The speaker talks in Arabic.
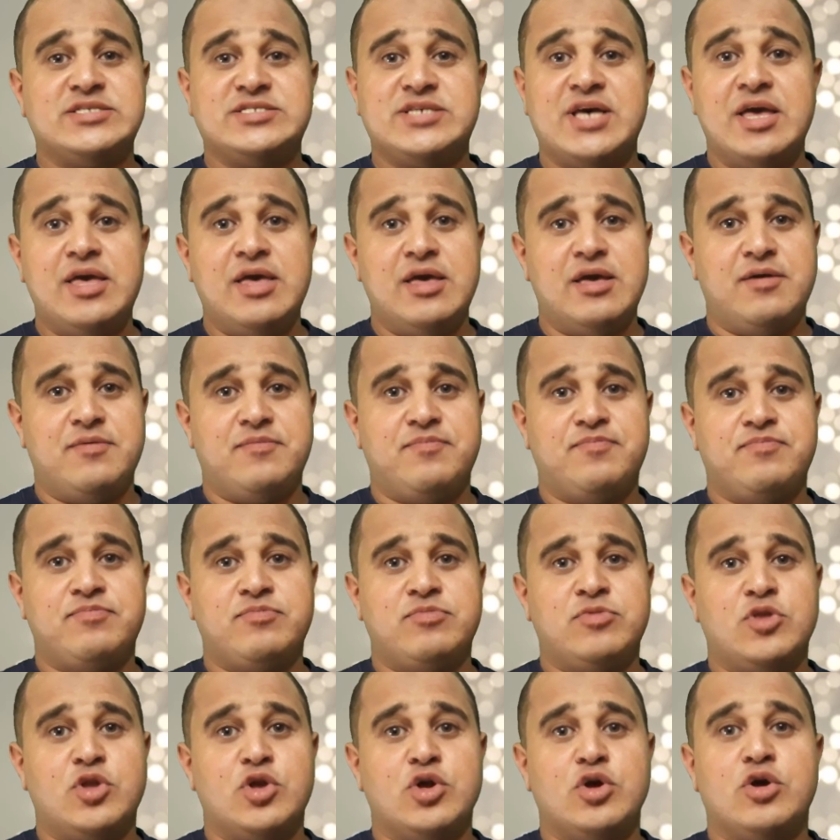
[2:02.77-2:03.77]
سيء
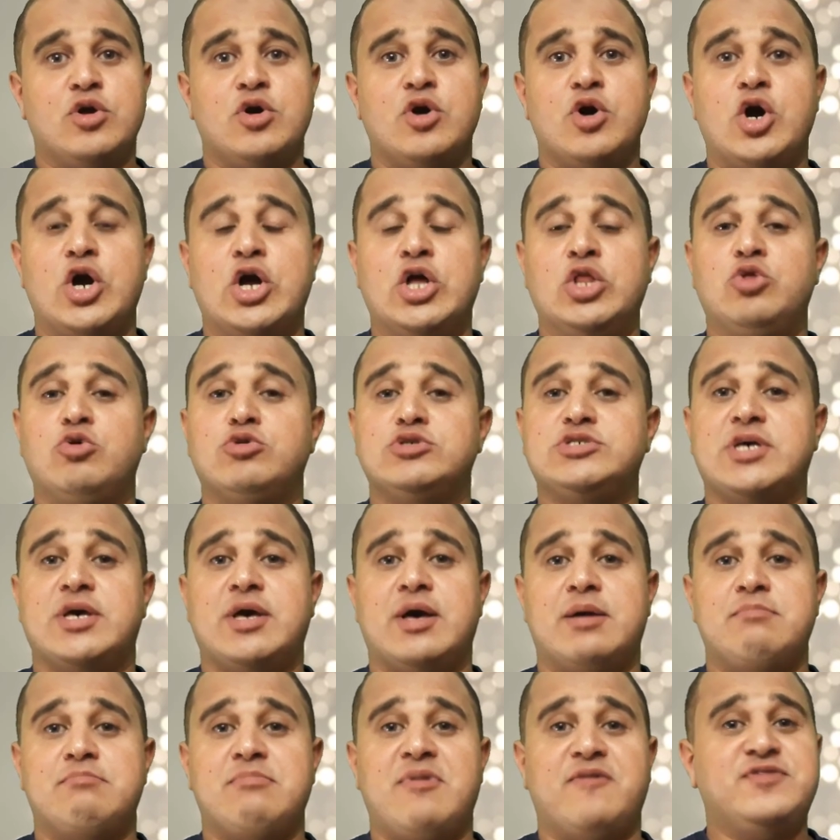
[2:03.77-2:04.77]

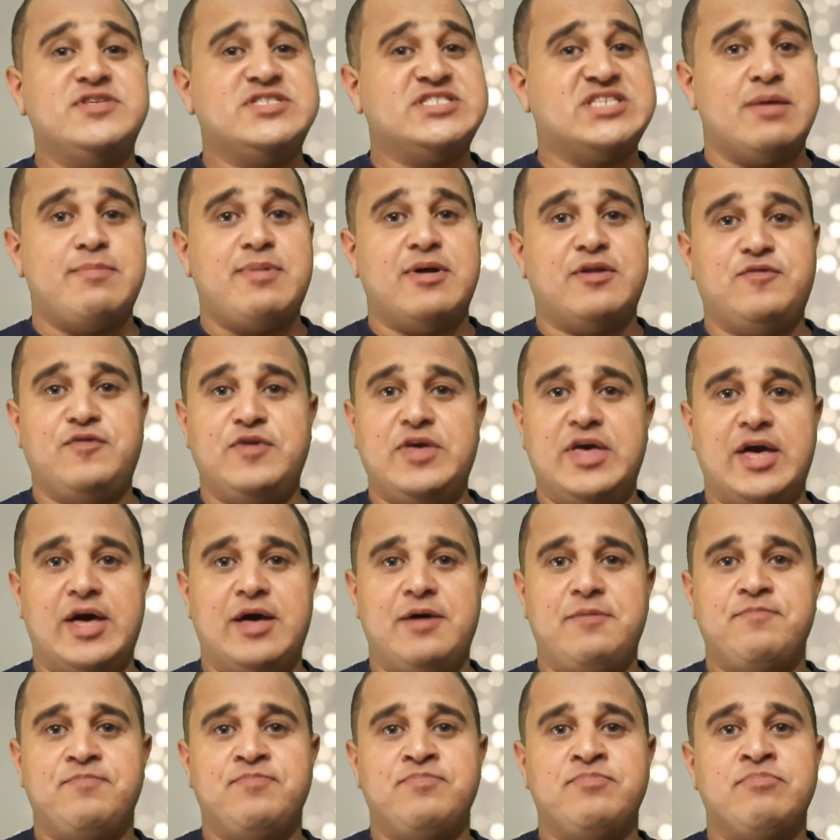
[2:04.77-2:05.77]
النسخه مفيش ثبات
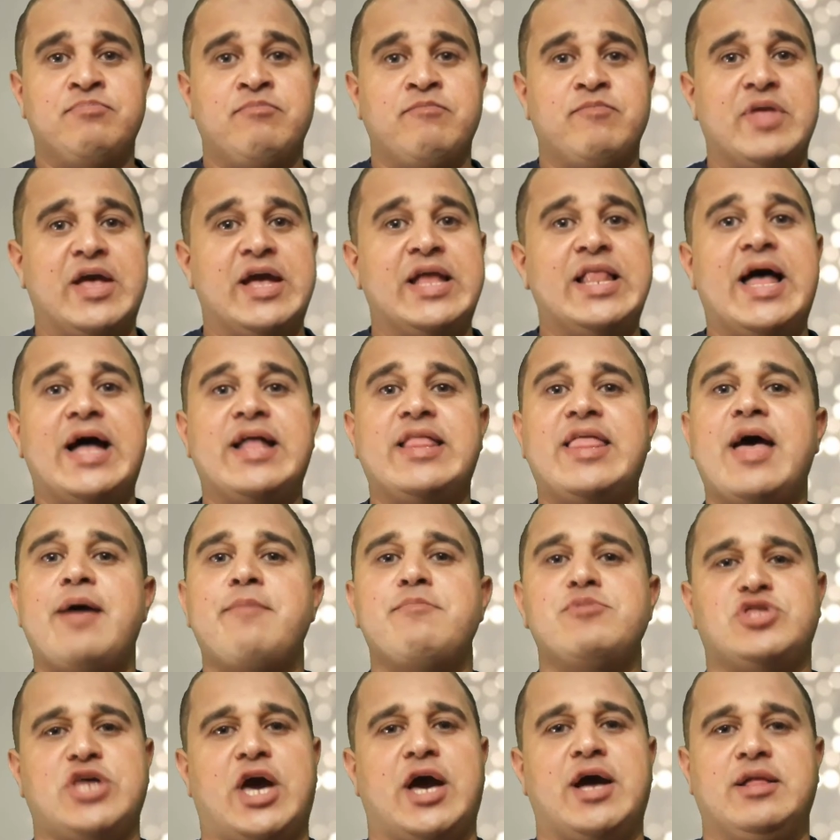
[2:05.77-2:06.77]
فيها الاداء
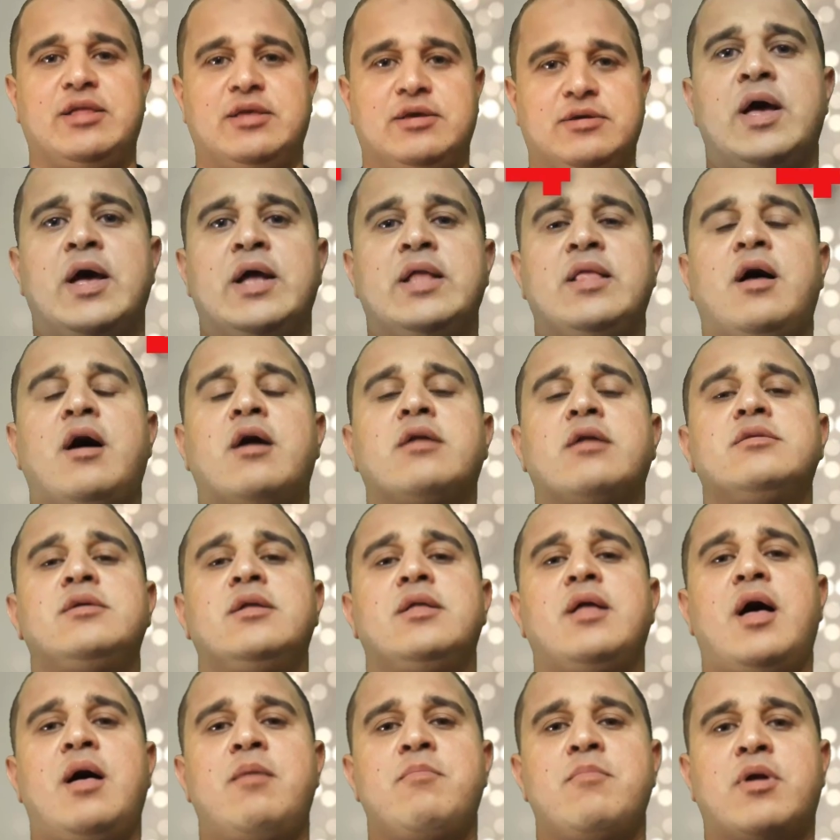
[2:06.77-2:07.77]
مش عالي الهارد
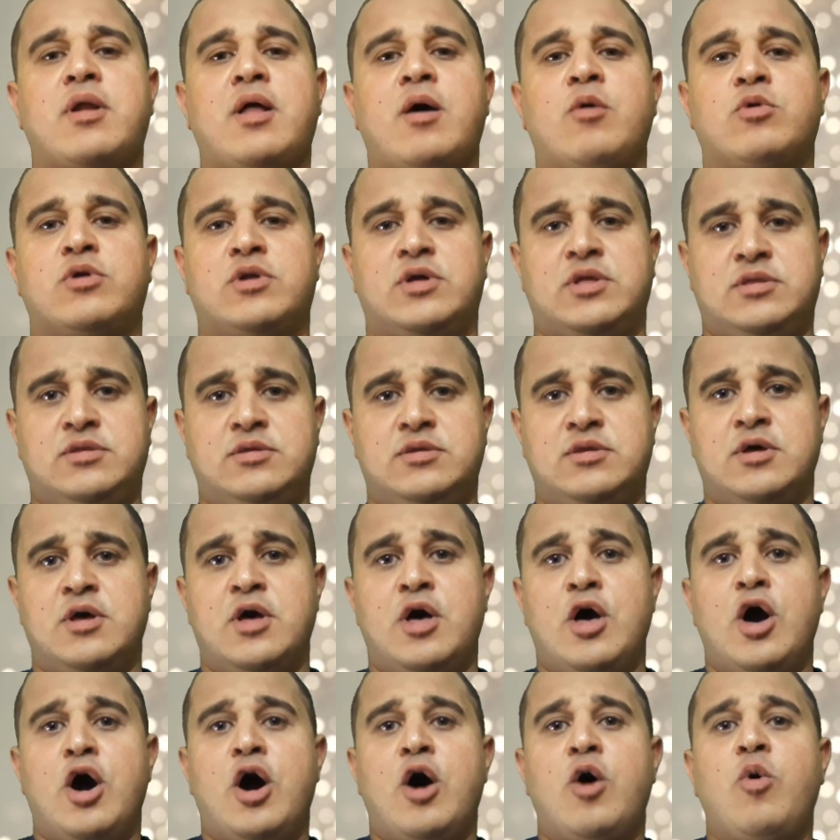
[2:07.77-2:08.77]
الاحمر او الريد
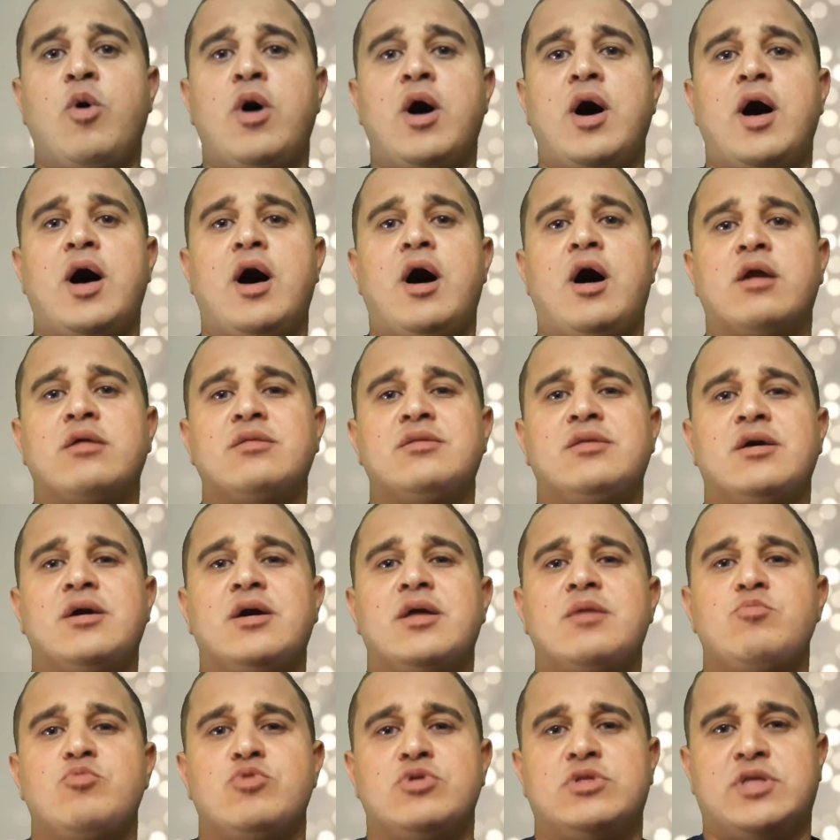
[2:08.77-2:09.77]
هو هارد
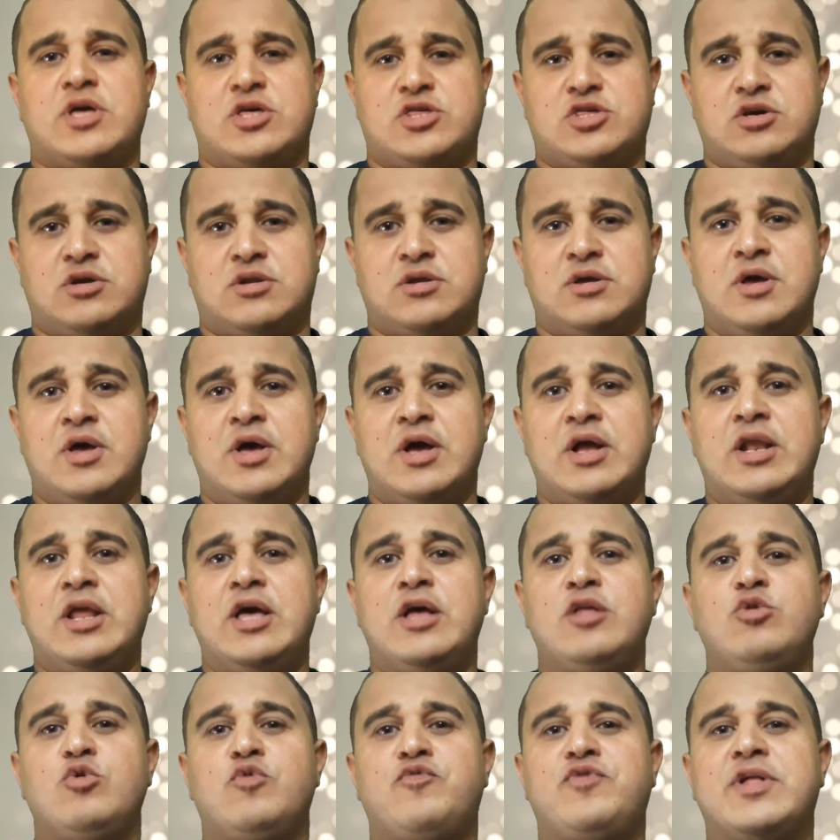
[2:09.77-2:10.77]
غير منتشر
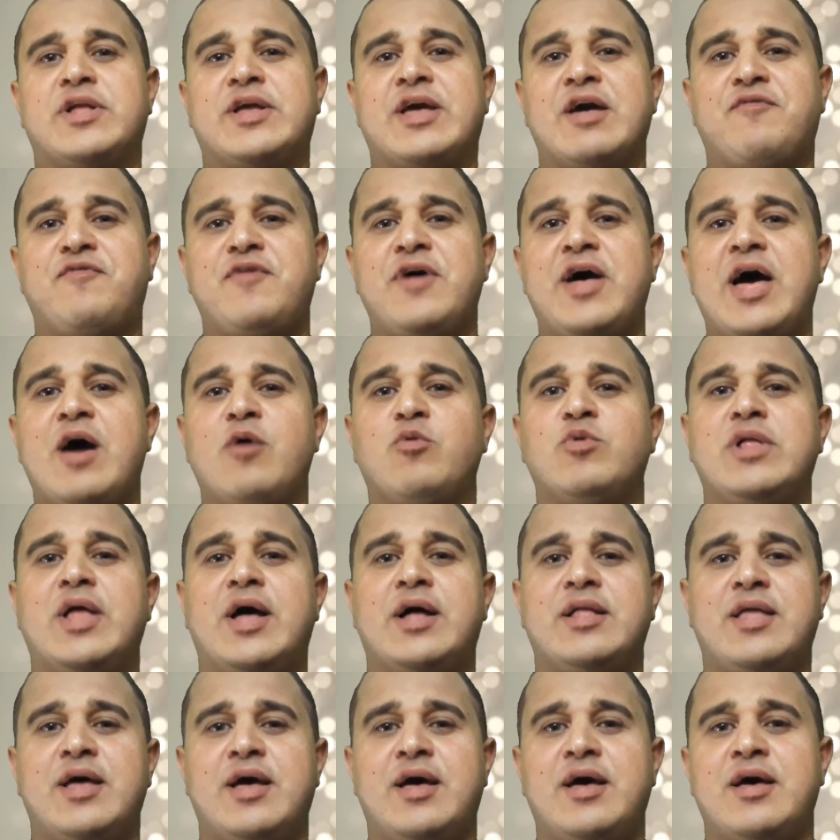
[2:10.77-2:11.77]
لانه في الكفاءه
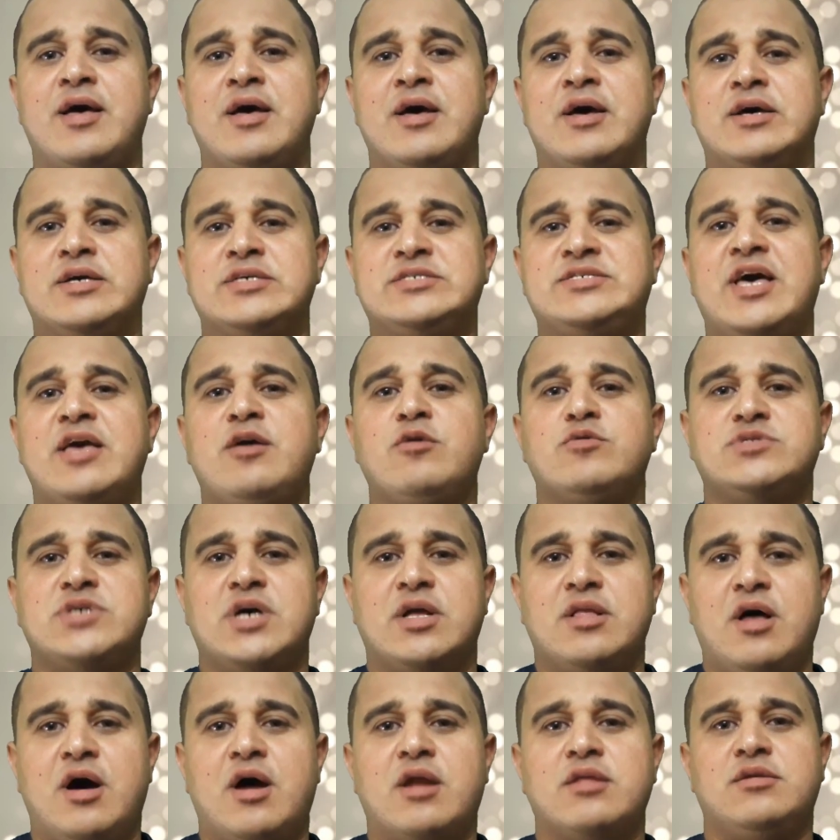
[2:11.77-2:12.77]
والاداء زيه زي
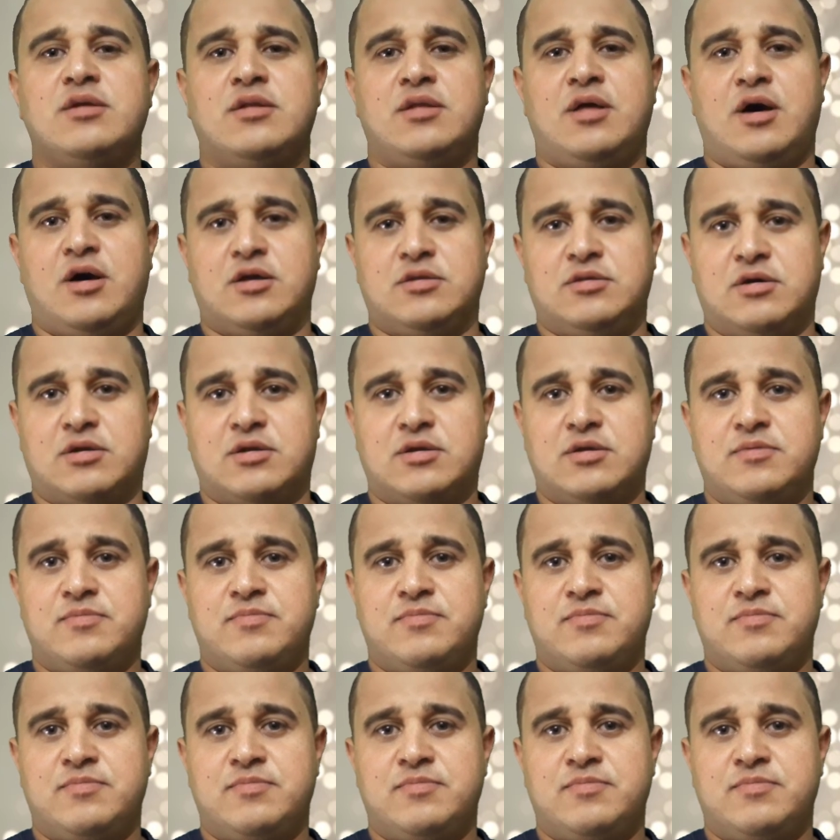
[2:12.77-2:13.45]
الهارد الاخضر